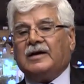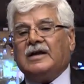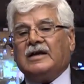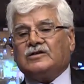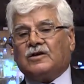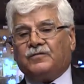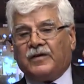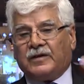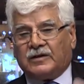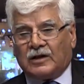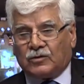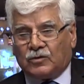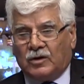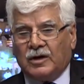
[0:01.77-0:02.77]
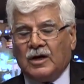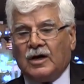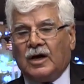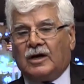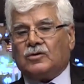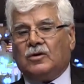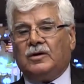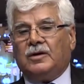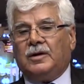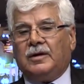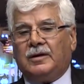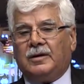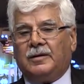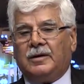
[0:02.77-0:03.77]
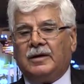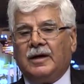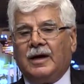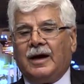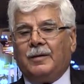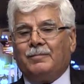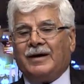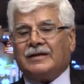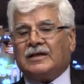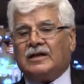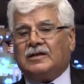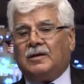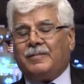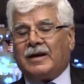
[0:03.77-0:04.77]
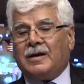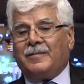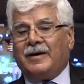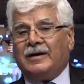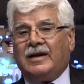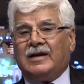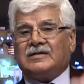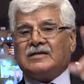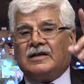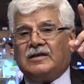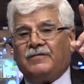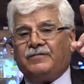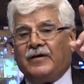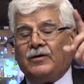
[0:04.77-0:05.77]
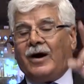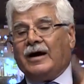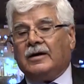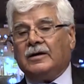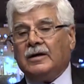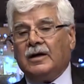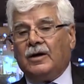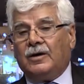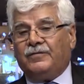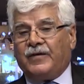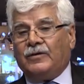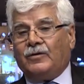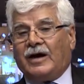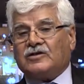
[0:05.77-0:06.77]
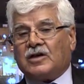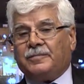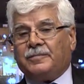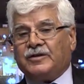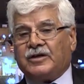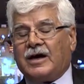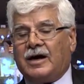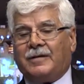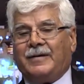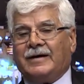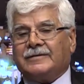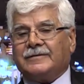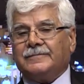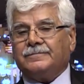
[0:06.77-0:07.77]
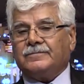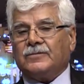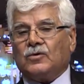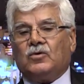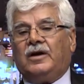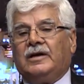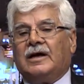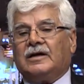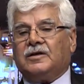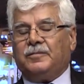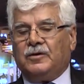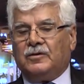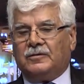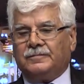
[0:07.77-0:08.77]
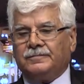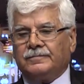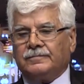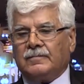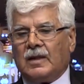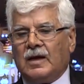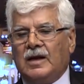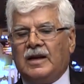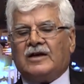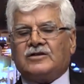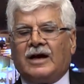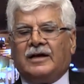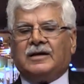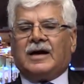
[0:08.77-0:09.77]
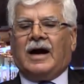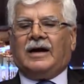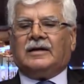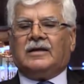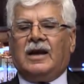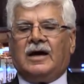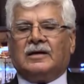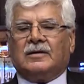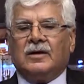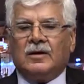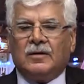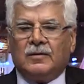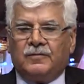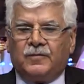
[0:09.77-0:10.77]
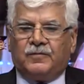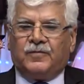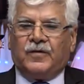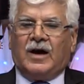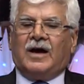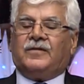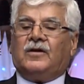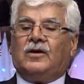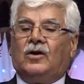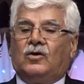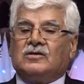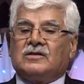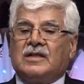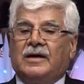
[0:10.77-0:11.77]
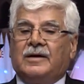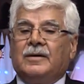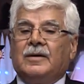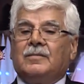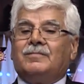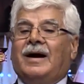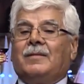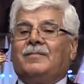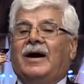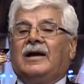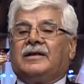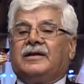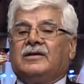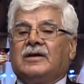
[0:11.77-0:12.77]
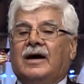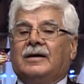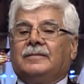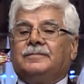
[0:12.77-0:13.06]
ليش رفضت ادخل ادخل ما دخلت البرلمان الا سنه 2010 بانتخابات كل علاقتي بيهم نعم. ليش انا قاعد الان في, في هذه العزله مع مع الكتاب؟